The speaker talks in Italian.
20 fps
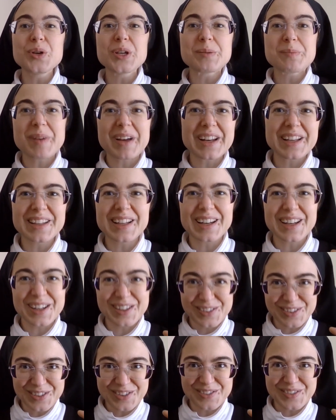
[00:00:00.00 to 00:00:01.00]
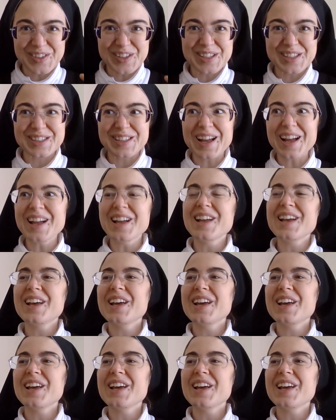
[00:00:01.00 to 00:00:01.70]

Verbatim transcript: lui sparì dalla loro vista